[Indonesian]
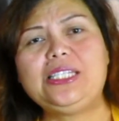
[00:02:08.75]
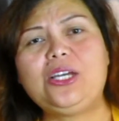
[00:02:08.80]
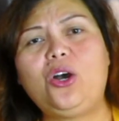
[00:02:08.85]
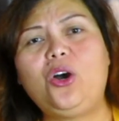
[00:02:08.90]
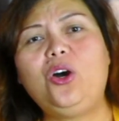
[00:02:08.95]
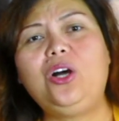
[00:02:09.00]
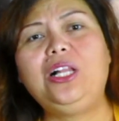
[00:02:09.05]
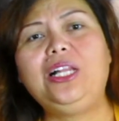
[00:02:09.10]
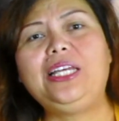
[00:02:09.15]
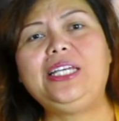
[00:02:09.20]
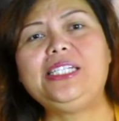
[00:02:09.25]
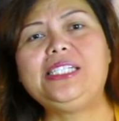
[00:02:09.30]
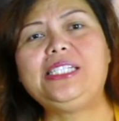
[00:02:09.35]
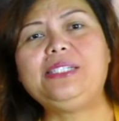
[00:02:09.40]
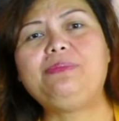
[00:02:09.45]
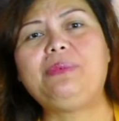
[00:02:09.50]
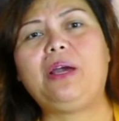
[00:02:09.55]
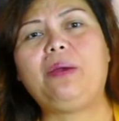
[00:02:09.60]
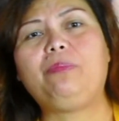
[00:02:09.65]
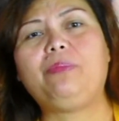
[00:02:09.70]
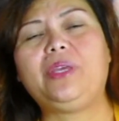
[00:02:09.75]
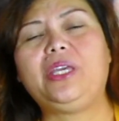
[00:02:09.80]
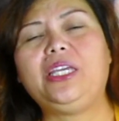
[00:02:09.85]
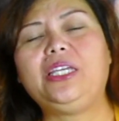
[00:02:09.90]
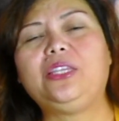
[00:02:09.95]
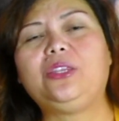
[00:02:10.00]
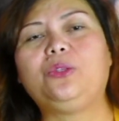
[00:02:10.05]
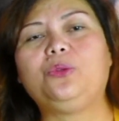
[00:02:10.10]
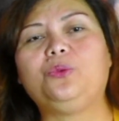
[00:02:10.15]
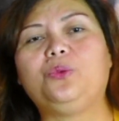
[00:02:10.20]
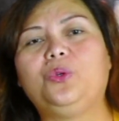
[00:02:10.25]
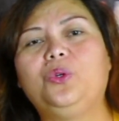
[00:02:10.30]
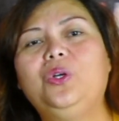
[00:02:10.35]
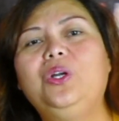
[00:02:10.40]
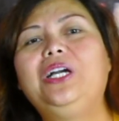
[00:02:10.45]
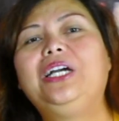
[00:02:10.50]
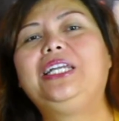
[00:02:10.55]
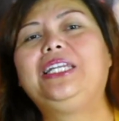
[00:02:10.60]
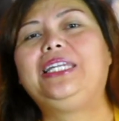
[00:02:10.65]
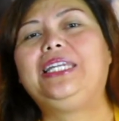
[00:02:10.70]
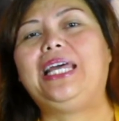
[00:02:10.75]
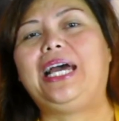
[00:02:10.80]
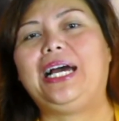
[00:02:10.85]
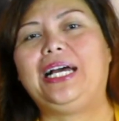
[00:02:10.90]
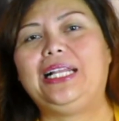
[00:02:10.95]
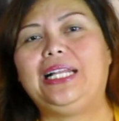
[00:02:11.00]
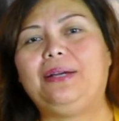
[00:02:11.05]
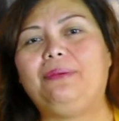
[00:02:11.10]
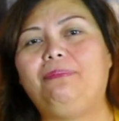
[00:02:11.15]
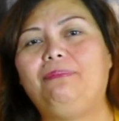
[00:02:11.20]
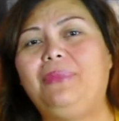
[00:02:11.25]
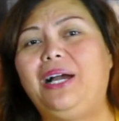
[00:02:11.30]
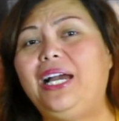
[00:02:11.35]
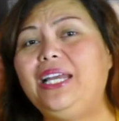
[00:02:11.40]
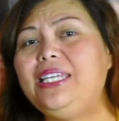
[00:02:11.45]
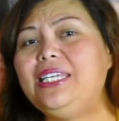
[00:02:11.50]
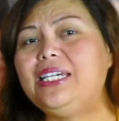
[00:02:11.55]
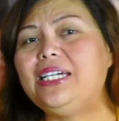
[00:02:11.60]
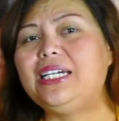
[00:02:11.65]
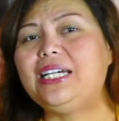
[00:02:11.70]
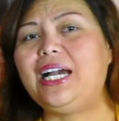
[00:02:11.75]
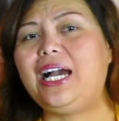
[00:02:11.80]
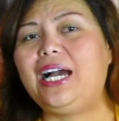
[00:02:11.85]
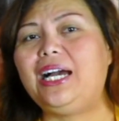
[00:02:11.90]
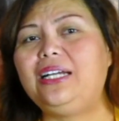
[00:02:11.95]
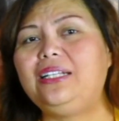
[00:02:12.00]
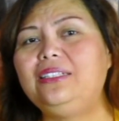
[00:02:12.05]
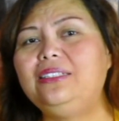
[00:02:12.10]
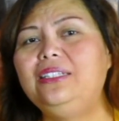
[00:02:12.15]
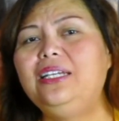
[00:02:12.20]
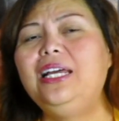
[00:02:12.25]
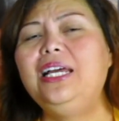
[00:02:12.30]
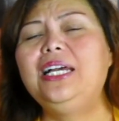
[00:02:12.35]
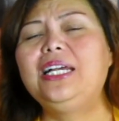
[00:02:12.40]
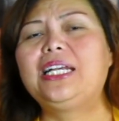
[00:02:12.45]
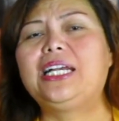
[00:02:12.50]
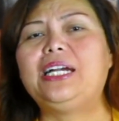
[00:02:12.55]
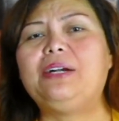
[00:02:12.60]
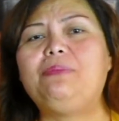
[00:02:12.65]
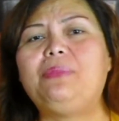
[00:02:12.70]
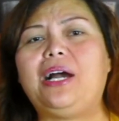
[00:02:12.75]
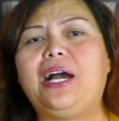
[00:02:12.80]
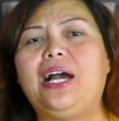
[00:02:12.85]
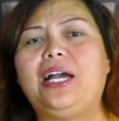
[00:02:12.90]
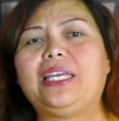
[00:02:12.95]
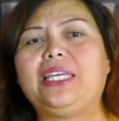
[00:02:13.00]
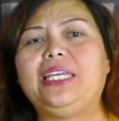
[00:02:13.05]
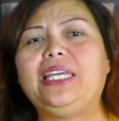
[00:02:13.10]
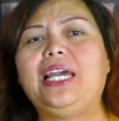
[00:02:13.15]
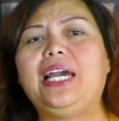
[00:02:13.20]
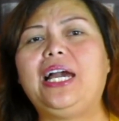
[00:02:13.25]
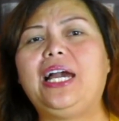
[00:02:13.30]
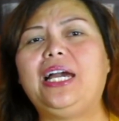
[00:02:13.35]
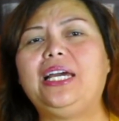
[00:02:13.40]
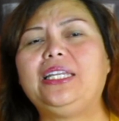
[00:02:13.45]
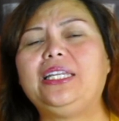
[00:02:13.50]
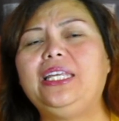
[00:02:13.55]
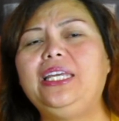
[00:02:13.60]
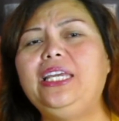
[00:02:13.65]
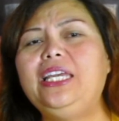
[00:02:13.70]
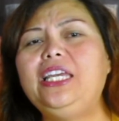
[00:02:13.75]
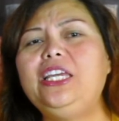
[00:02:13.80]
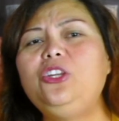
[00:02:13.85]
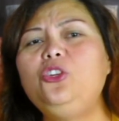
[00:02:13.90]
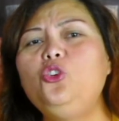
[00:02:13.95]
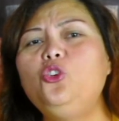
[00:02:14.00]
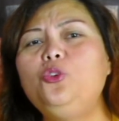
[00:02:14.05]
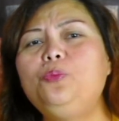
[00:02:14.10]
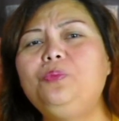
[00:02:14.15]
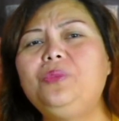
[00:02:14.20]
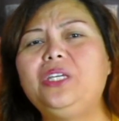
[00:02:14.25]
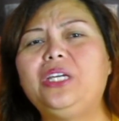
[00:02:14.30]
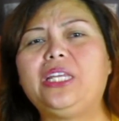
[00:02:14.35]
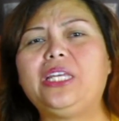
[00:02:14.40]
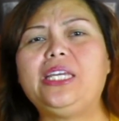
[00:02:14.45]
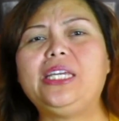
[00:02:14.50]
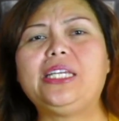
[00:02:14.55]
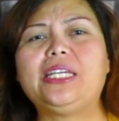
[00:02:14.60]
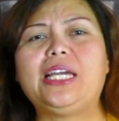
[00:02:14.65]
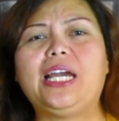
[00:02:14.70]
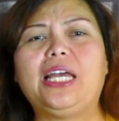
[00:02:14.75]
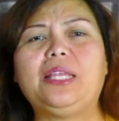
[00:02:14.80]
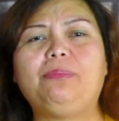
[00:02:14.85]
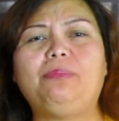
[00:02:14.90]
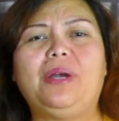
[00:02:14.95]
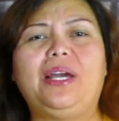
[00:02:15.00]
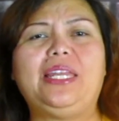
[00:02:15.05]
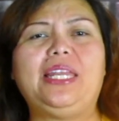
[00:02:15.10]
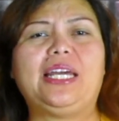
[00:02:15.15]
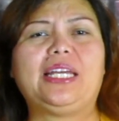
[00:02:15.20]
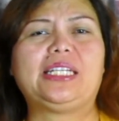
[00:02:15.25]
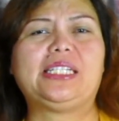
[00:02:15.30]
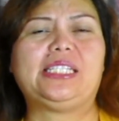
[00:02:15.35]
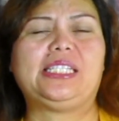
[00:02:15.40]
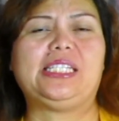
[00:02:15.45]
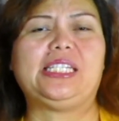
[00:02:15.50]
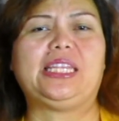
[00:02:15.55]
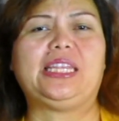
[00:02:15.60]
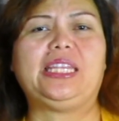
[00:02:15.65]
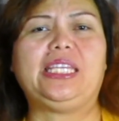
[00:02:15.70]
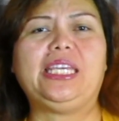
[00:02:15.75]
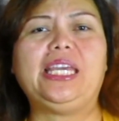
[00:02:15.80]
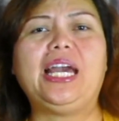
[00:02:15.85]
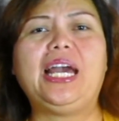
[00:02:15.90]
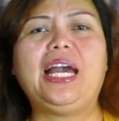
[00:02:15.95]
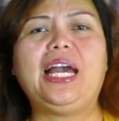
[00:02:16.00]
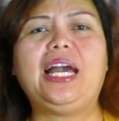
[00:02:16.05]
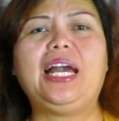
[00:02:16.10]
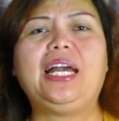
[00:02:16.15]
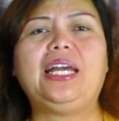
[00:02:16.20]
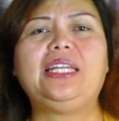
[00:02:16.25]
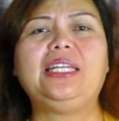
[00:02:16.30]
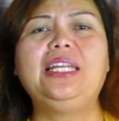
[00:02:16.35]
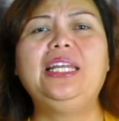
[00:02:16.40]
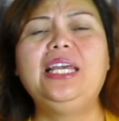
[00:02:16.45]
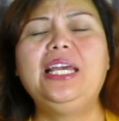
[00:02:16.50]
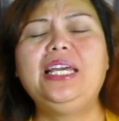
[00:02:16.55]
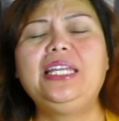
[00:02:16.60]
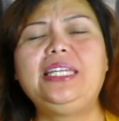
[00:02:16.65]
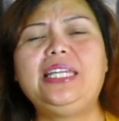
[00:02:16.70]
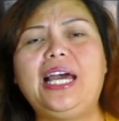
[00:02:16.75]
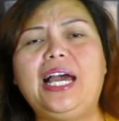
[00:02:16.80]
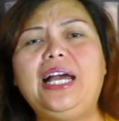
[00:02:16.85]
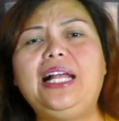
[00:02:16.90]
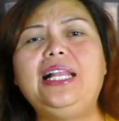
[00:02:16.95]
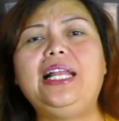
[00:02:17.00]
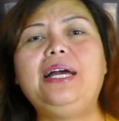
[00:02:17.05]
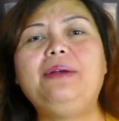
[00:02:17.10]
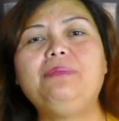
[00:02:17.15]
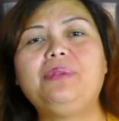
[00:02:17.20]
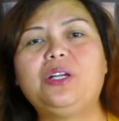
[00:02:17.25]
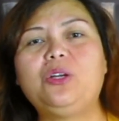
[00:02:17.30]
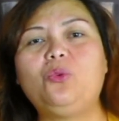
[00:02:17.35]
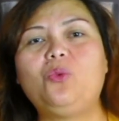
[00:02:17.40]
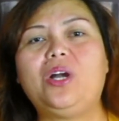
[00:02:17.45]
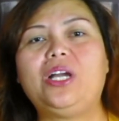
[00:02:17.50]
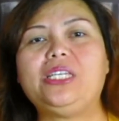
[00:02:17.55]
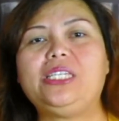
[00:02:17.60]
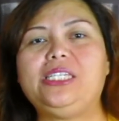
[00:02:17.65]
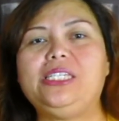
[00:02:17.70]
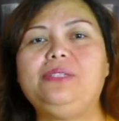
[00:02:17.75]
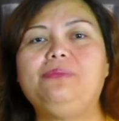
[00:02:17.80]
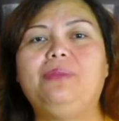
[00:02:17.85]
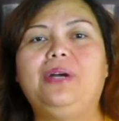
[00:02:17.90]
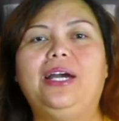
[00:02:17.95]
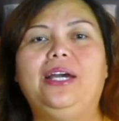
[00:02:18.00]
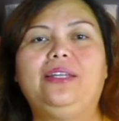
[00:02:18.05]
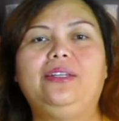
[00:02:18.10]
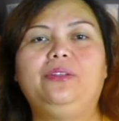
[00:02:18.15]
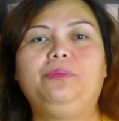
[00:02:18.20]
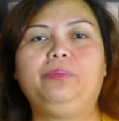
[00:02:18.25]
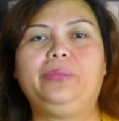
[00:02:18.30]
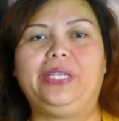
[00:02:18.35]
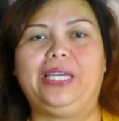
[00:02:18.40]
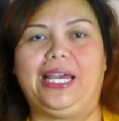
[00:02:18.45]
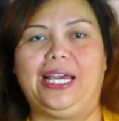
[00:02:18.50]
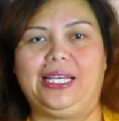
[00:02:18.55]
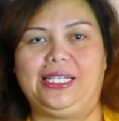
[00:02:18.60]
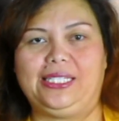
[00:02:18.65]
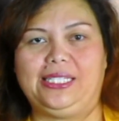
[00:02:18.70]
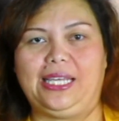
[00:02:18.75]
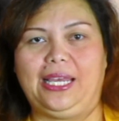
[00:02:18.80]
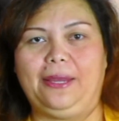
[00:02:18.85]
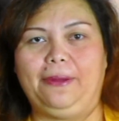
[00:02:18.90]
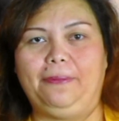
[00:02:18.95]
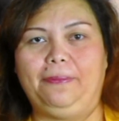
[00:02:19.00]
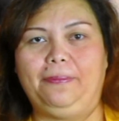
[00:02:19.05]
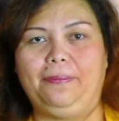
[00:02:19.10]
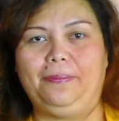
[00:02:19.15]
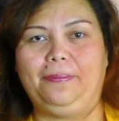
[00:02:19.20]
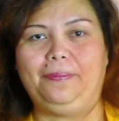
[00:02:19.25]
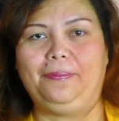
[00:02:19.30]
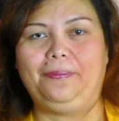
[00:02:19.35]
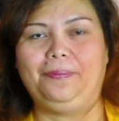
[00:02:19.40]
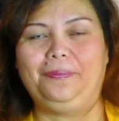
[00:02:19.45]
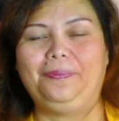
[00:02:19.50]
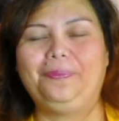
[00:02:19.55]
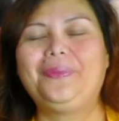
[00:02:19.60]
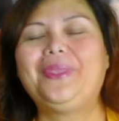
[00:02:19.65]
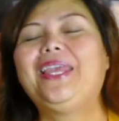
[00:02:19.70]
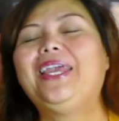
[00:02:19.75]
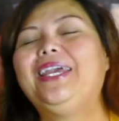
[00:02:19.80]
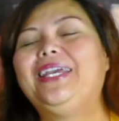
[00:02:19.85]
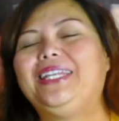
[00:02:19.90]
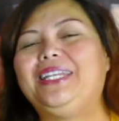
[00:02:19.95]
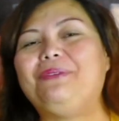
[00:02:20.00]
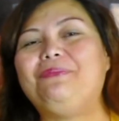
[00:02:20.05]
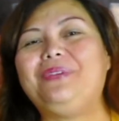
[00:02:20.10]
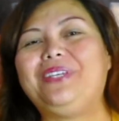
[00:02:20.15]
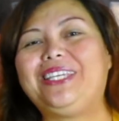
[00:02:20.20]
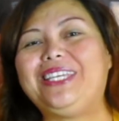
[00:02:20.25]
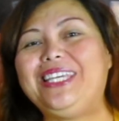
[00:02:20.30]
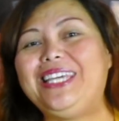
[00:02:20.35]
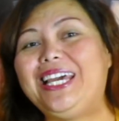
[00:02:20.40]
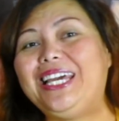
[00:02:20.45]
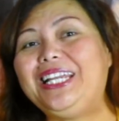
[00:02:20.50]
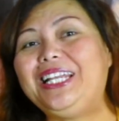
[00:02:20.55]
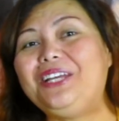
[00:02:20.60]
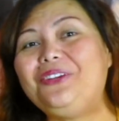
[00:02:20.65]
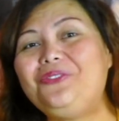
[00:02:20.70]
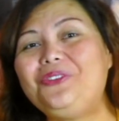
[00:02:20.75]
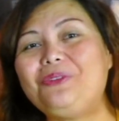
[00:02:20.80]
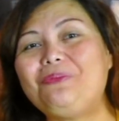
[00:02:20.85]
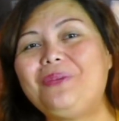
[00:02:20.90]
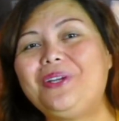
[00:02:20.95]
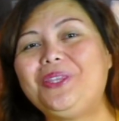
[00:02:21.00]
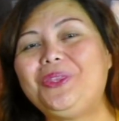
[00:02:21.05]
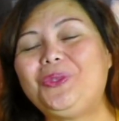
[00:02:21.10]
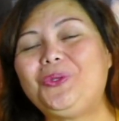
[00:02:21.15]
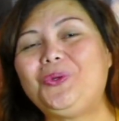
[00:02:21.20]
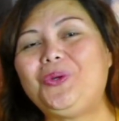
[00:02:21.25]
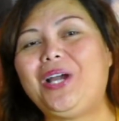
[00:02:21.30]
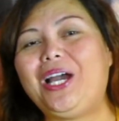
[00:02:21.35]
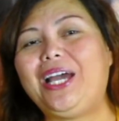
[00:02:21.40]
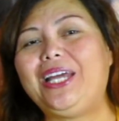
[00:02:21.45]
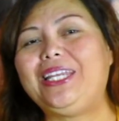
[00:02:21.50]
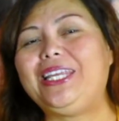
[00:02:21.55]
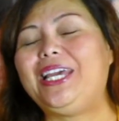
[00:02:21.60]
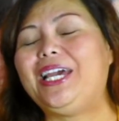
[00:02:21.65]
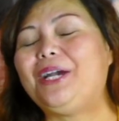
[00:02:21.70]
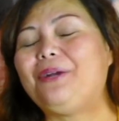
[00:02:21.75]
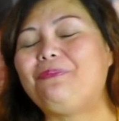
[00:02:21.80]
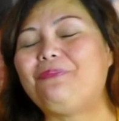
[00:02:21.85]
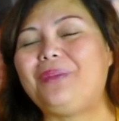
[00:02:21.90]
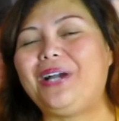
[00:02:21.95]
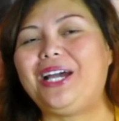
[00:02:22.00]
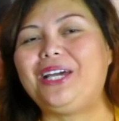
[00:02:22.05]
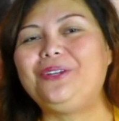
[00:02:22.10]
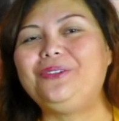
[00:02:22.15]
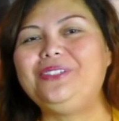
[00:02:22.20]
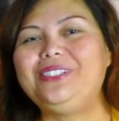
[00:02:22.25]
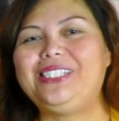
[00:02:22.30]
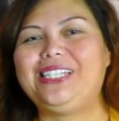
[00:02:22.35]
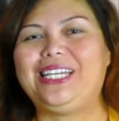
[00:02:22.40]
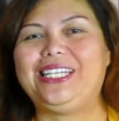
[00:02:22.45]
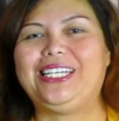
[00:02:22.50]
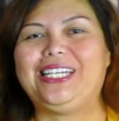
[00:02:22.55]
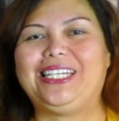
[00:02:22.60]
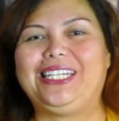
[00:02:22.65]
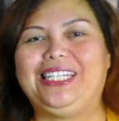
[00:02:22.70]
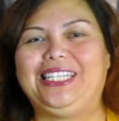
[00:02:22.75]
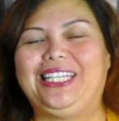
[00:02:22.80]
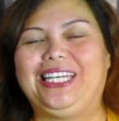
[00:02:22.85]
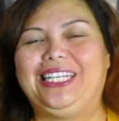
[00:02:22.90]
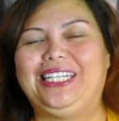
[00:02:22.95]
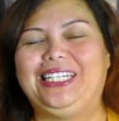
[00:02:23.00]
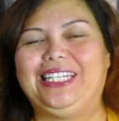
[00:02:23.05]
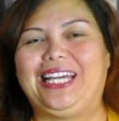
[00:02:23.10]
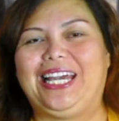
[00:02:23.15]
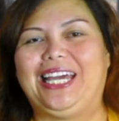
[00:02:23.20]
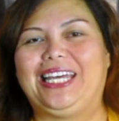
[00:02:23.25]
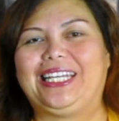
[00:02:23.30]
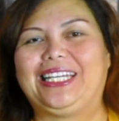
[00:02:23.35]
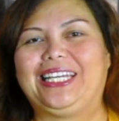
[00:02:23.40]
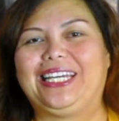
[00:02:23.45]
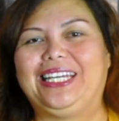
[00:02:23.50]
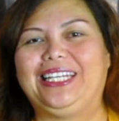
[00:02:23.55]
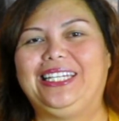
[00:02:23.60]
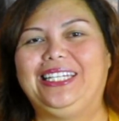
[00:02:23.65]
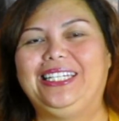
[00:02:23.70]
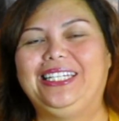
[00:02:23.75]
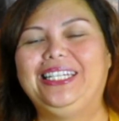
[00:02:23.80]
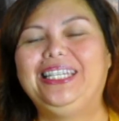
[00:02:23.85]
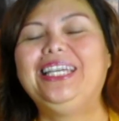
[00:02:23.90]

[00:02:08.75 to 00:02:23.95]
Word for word: Oleh sebab itu, dalam banyak hal, kebahagiaan hidup terikat pada kesetiaan dalam kewajiban biasa. Demikianlah firman Tuhan yang baru saja kita dengarkan.